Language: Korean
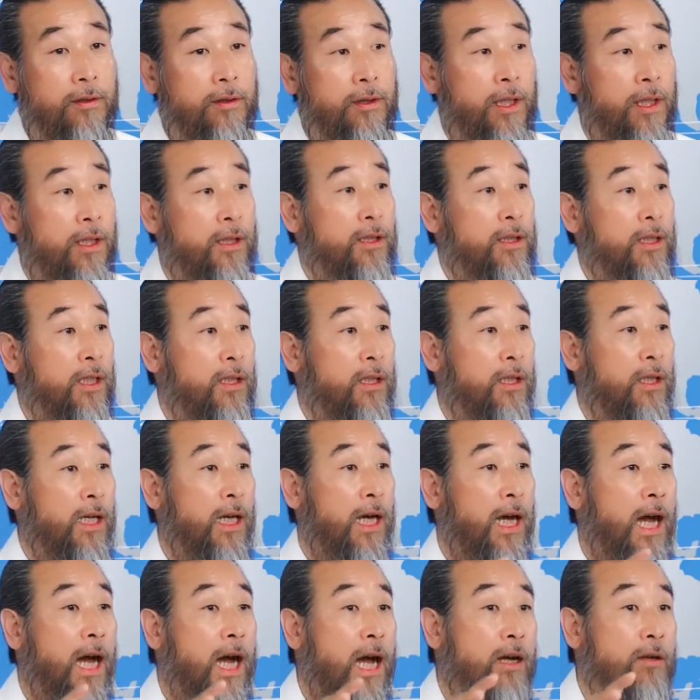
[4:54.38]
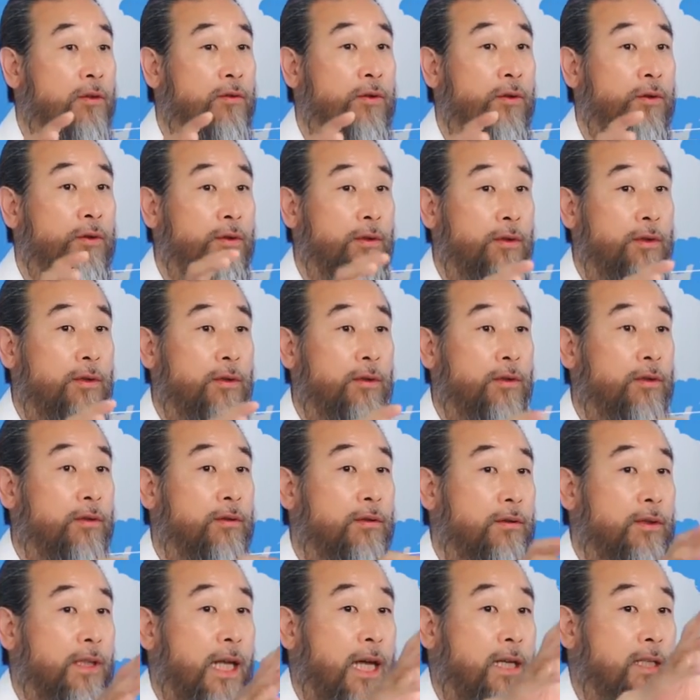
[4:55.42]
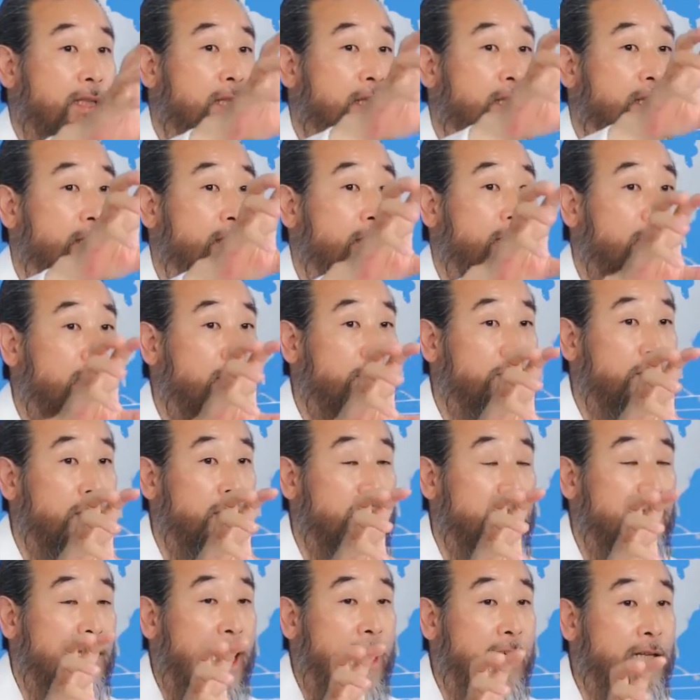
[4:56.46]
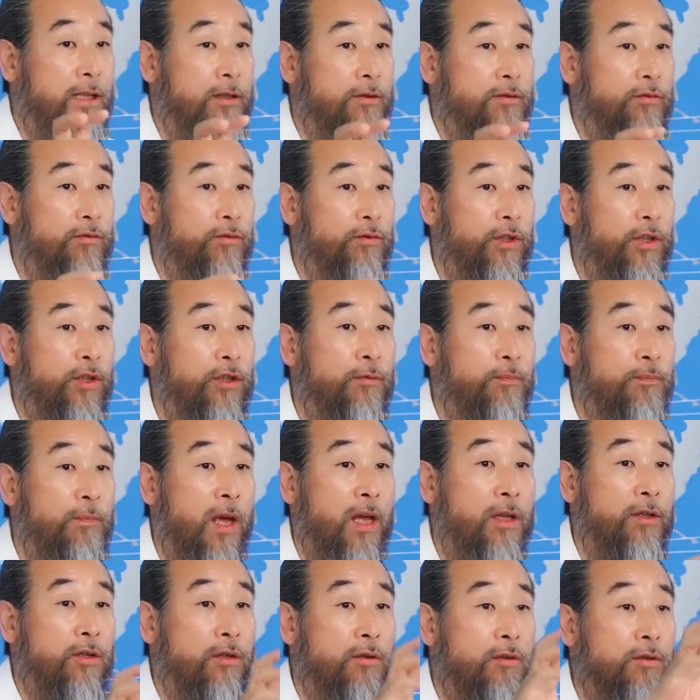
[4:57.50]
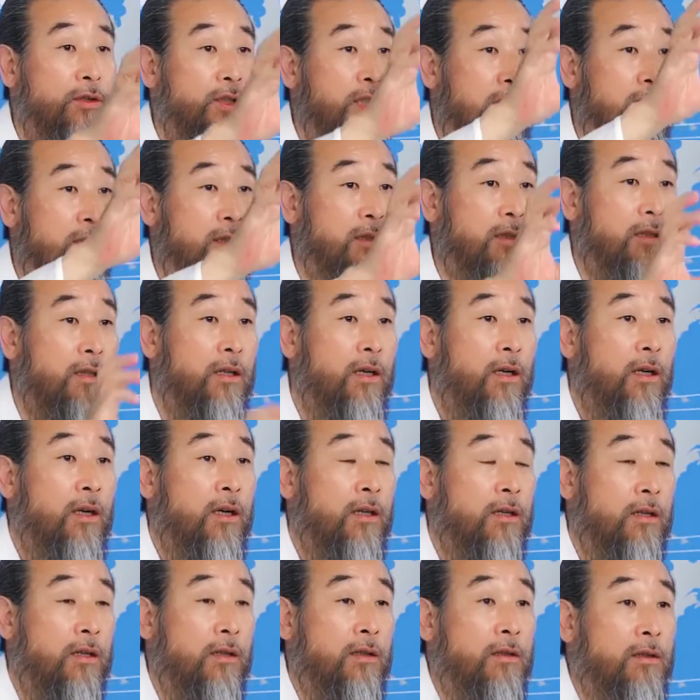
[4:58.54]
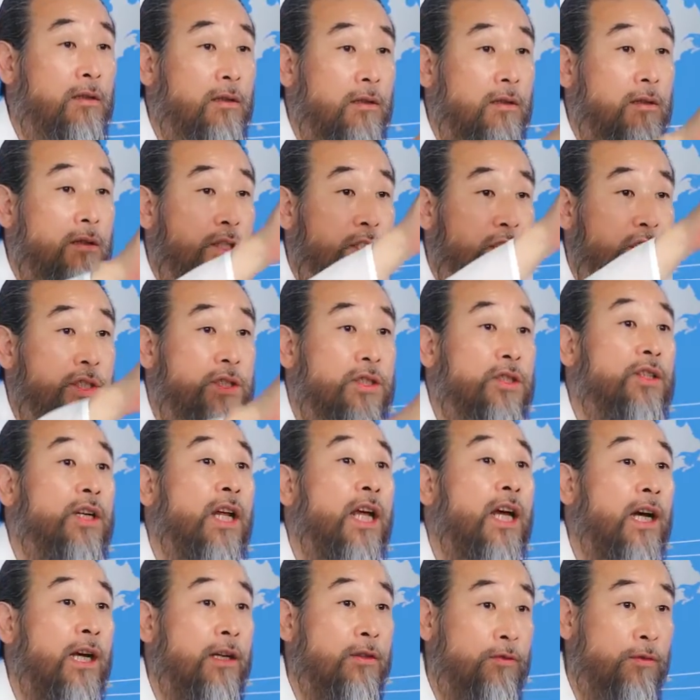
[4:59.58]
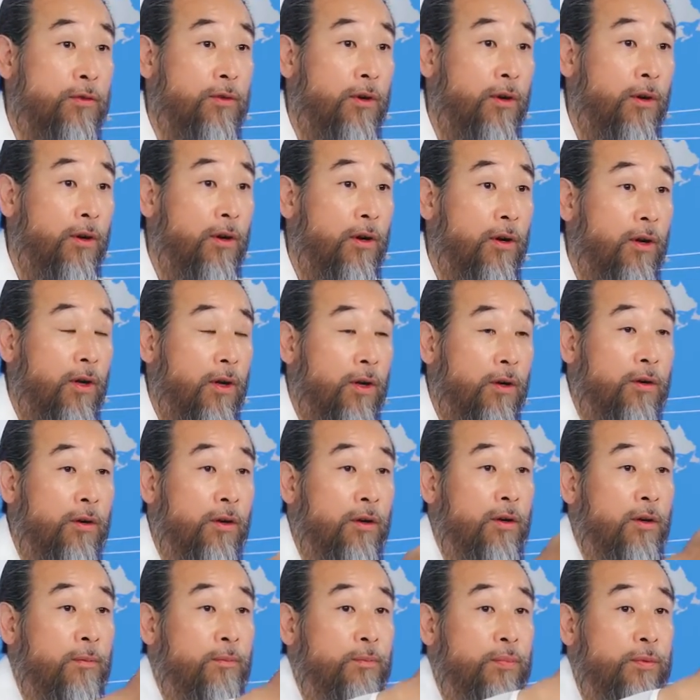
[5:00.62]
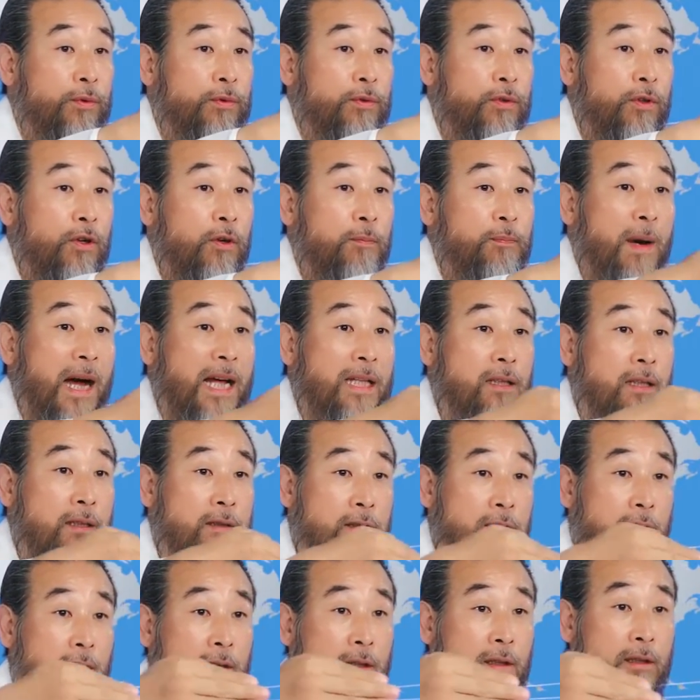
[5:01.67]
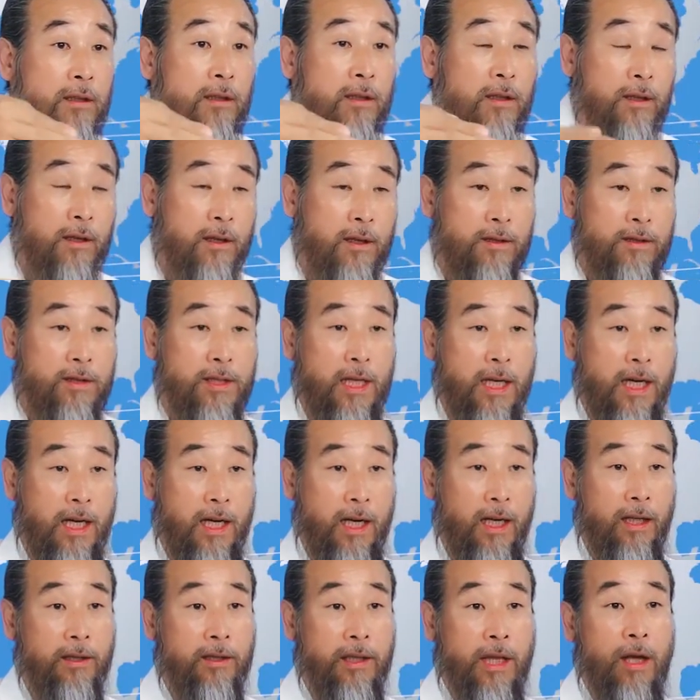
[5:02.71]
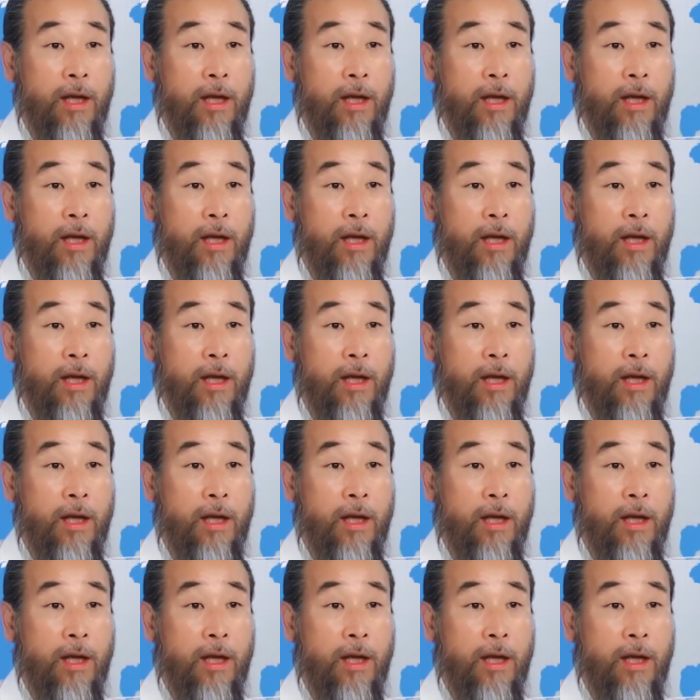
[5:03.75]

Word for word: 어, 그렇게 그러니까 학교를 다시 그 사람들이 다닐 수 있는 매뉴얼을 짜서 그런 거를 신설해가지고 그런 분들을 받아서 잘